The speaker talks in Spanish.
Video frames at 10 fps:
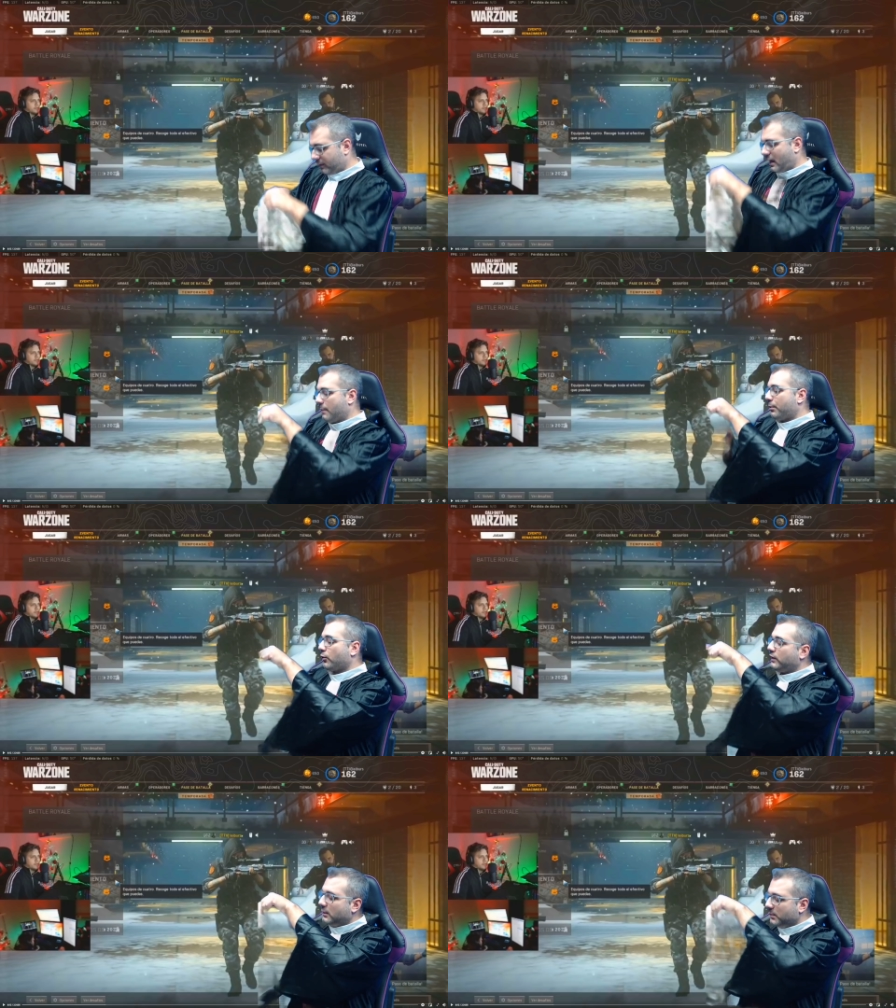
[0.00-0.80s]
el
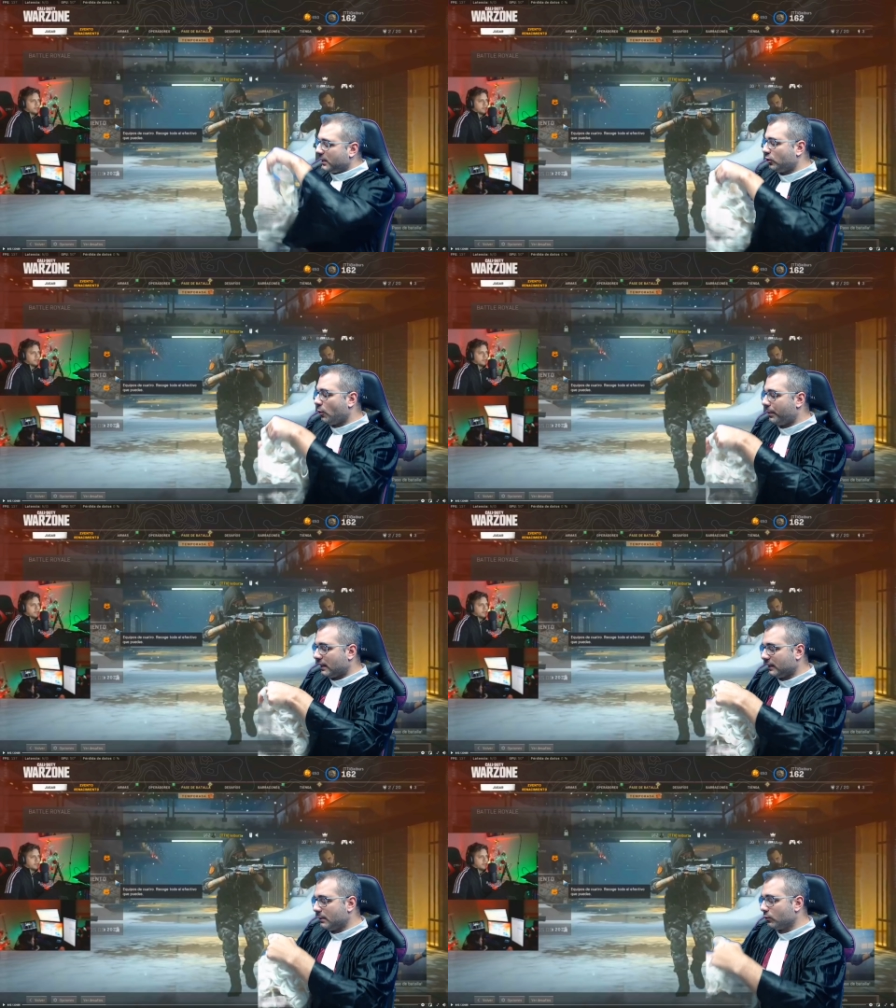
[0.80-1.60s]
procedimiento
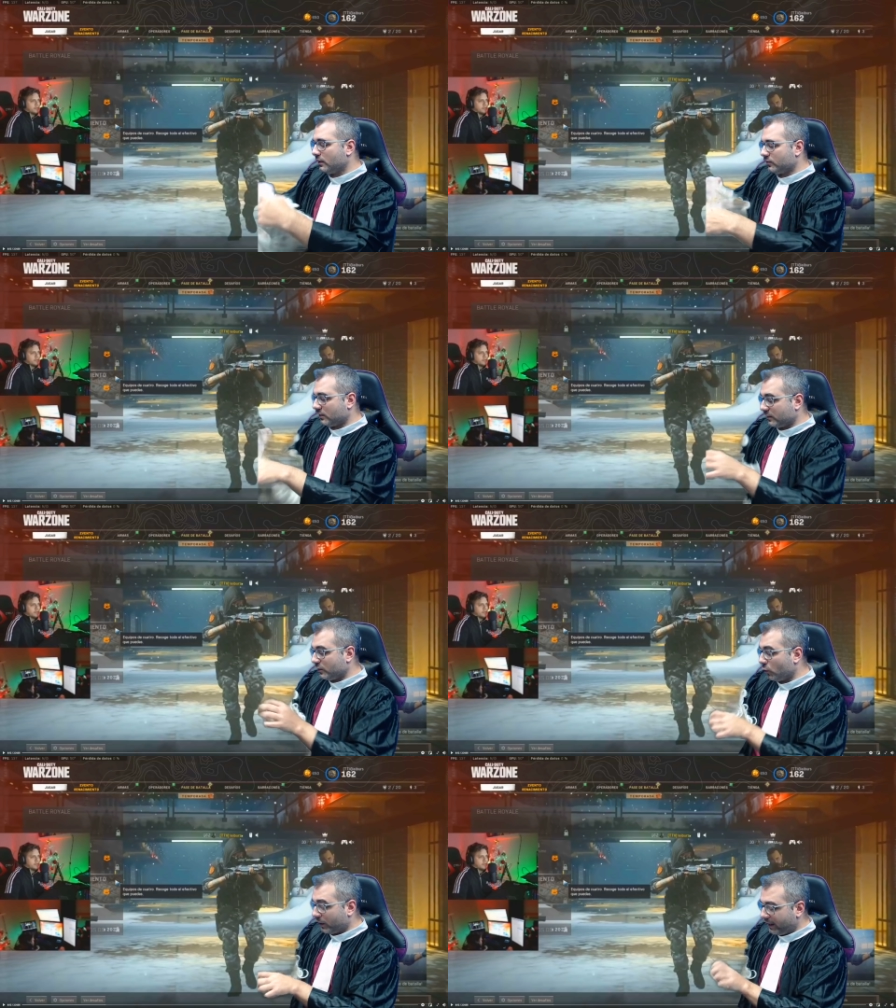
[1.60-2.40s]
operativo de este
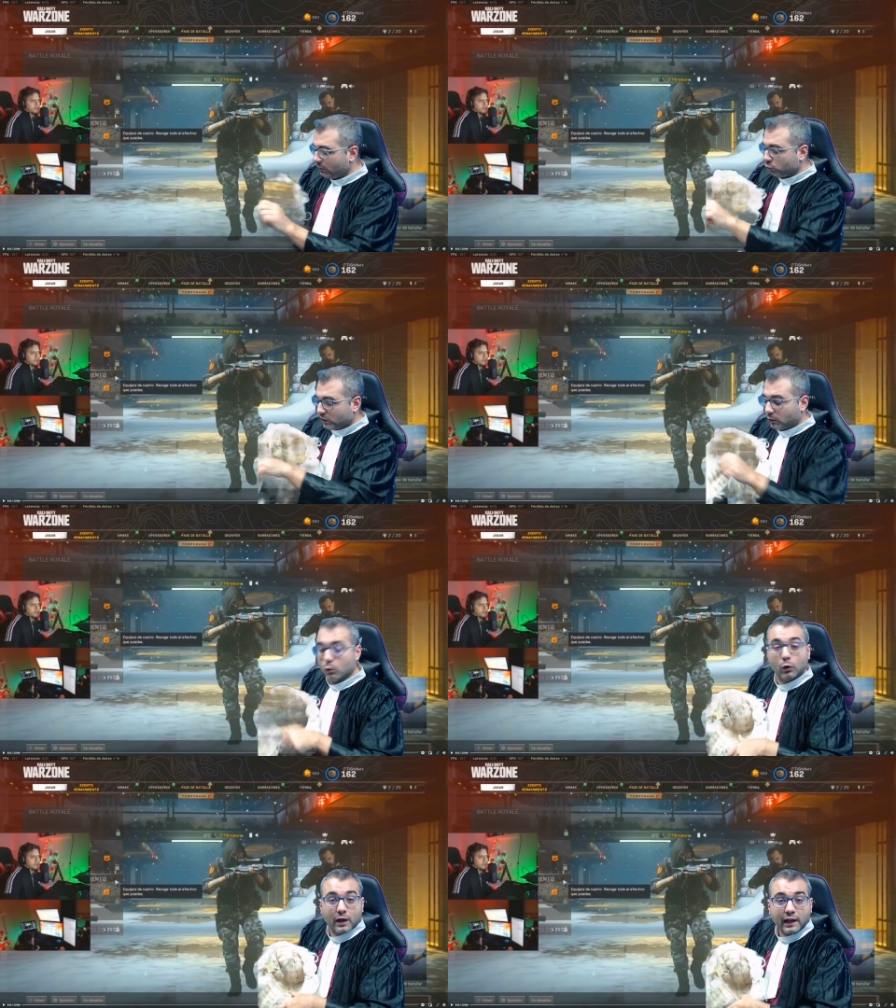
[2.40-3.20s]
señor era usar
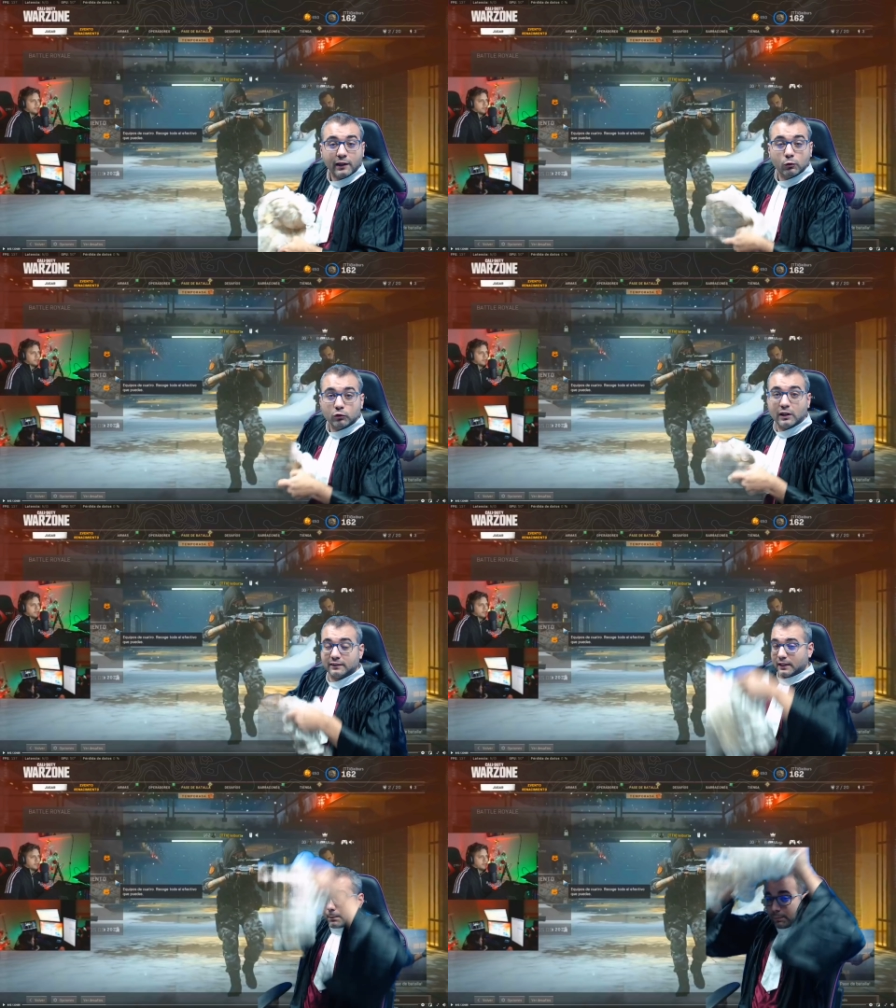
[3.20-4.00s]
wallhack y usar
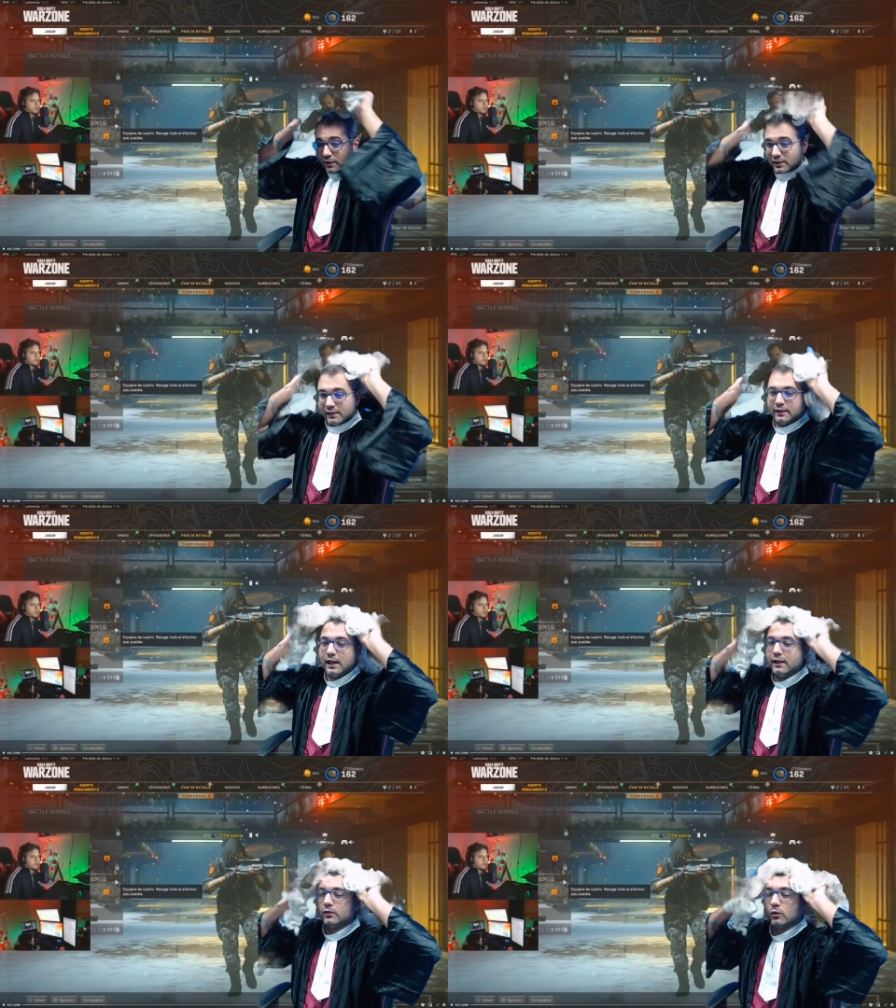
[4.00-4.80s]
trampas en
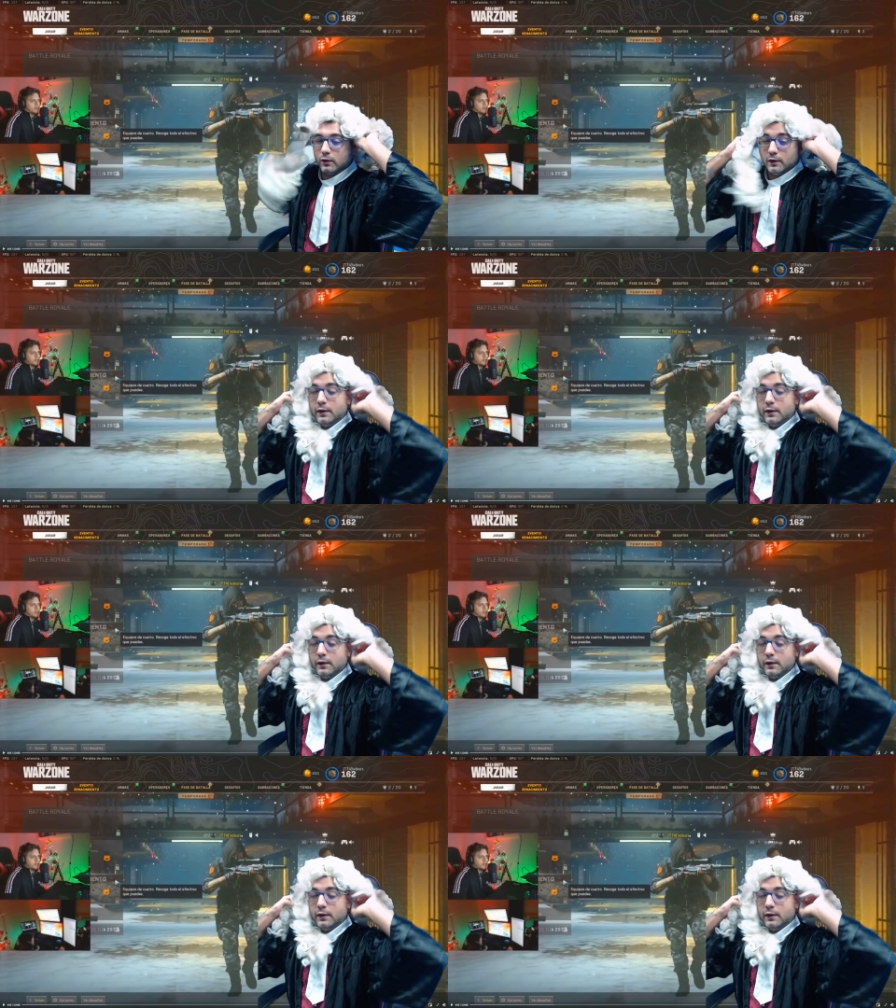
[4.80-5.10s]
directo.